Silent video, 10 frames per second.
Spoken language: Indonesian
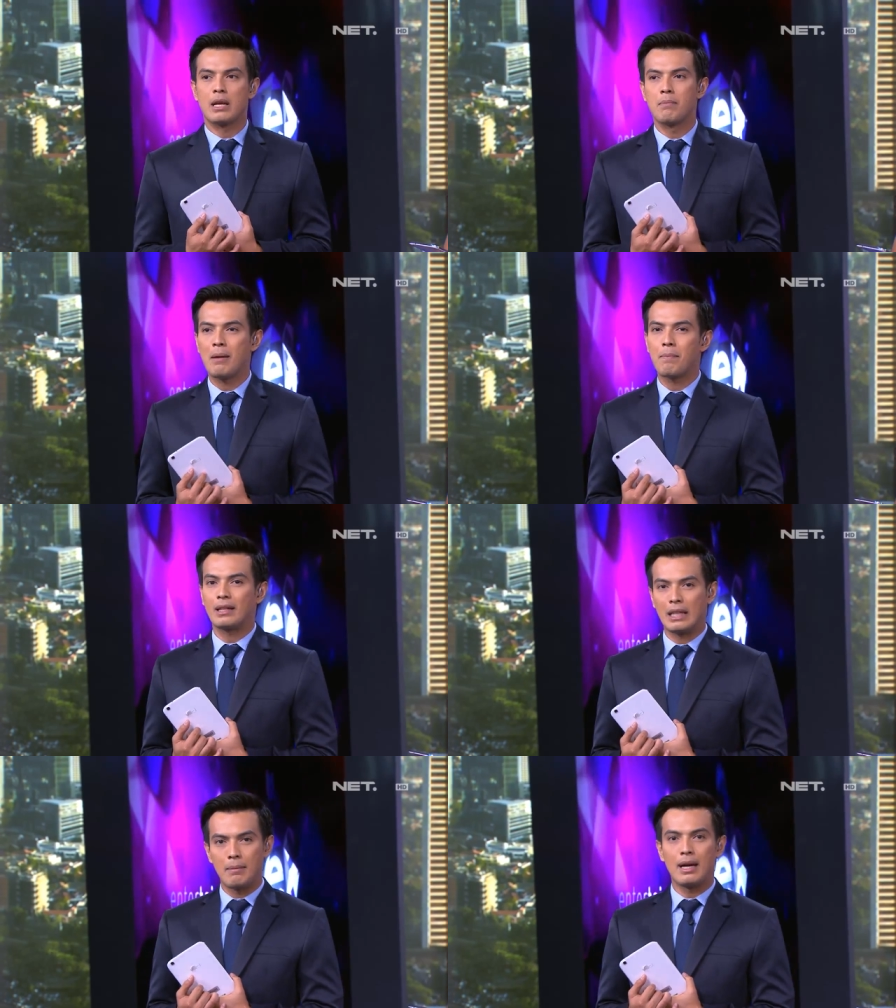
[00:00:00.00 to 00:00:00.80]
menembak
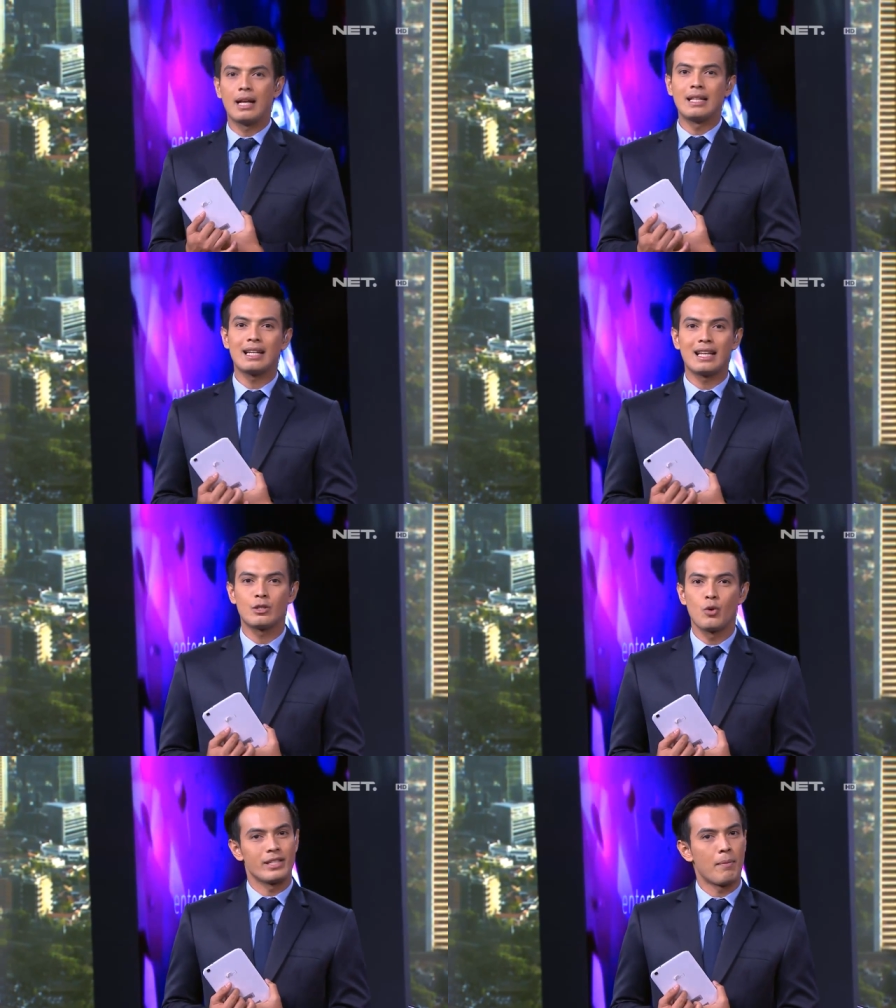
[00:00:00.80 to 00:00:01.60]
pertama kalinya
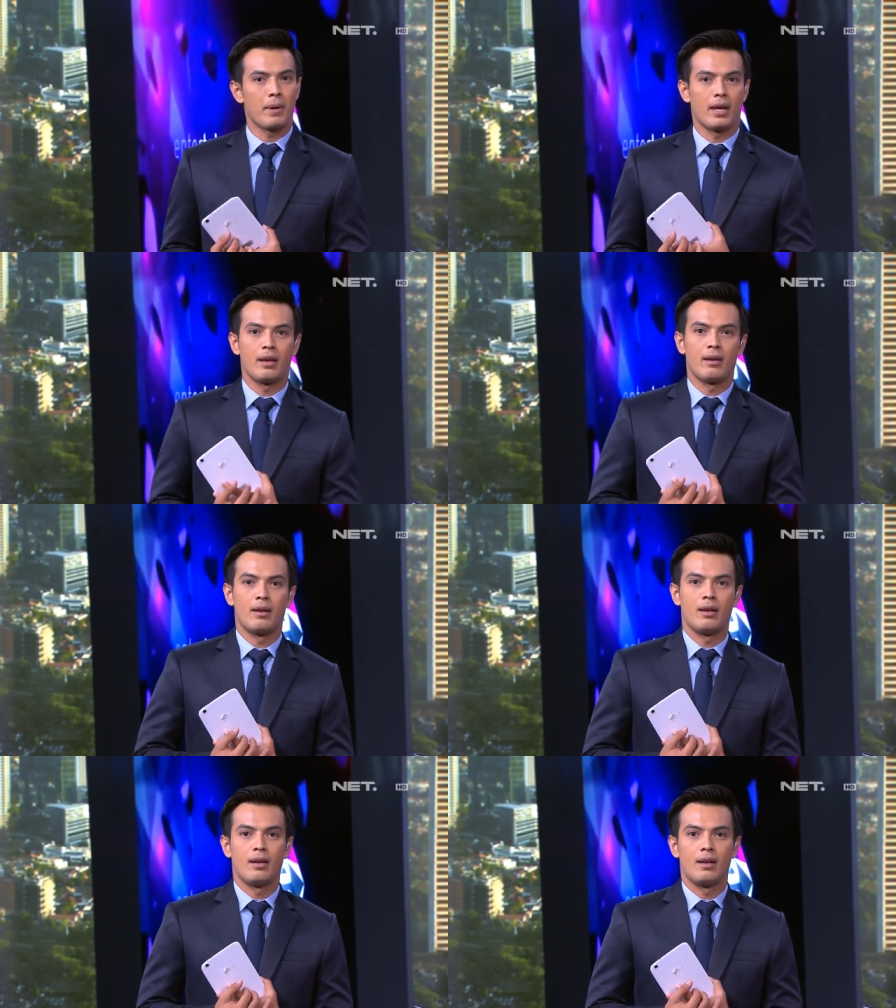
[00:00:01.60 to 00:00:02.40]
kelas 2 SMP.
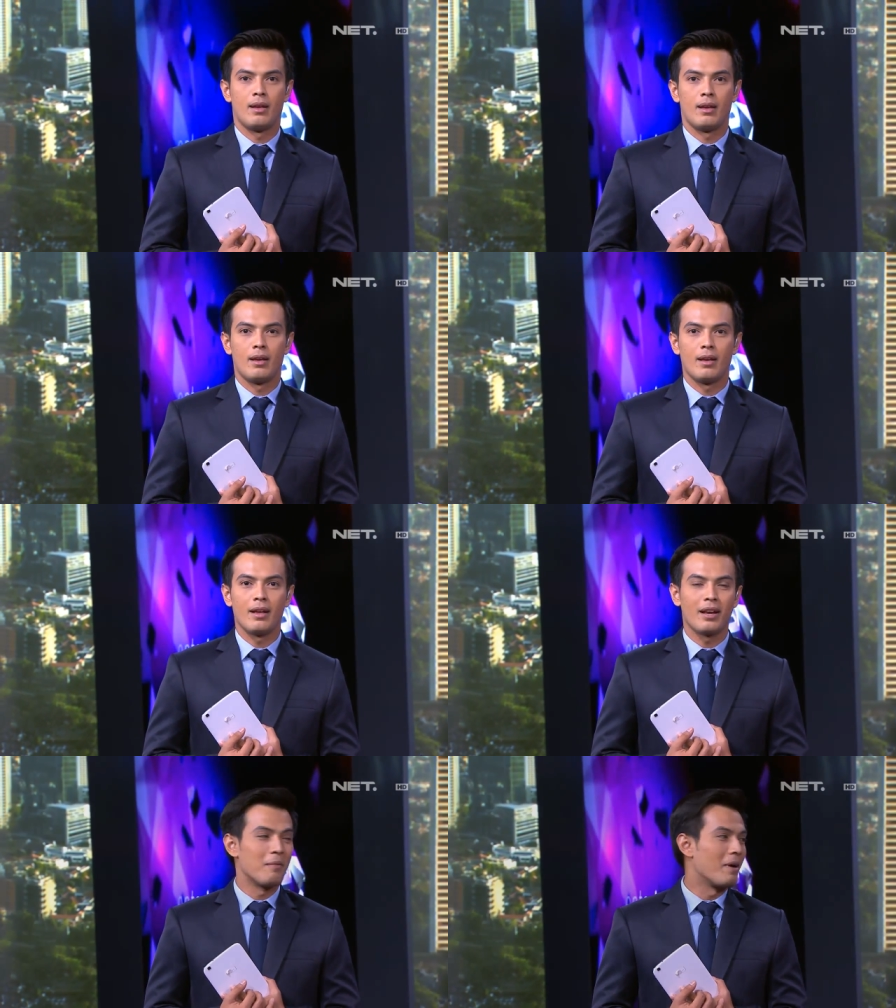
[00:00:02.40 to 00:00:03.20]

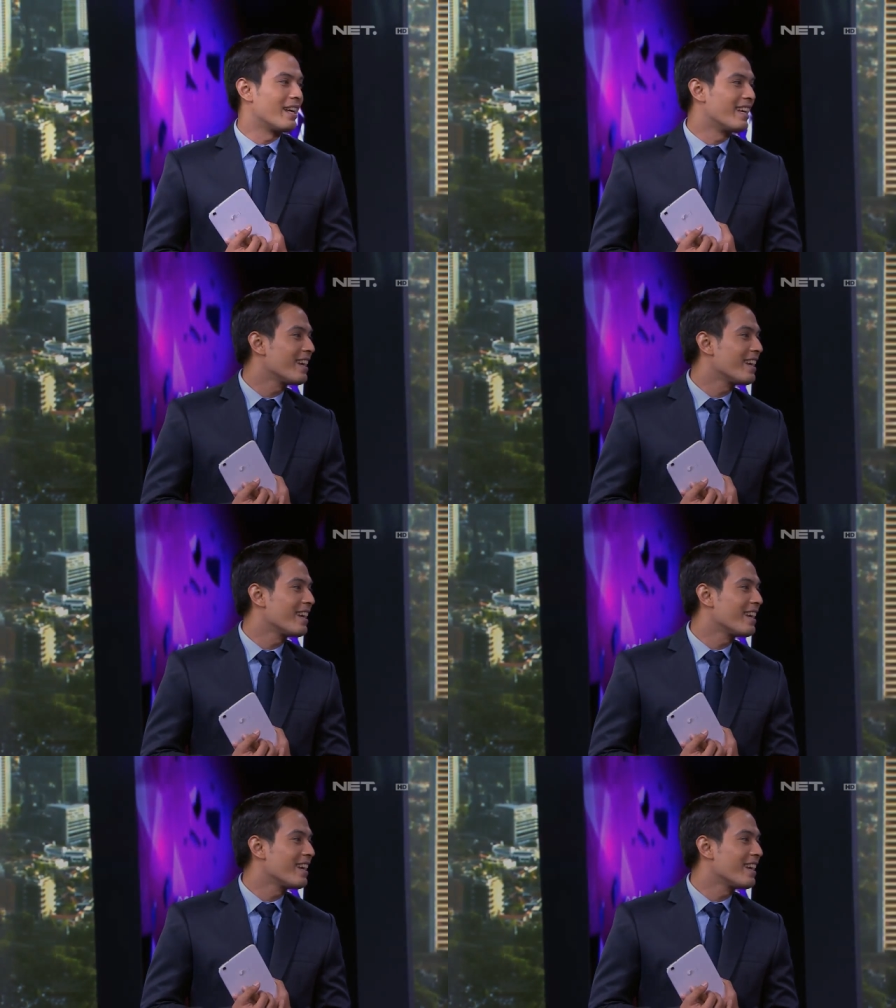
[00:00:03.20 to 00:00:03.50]
Wow. Nembak di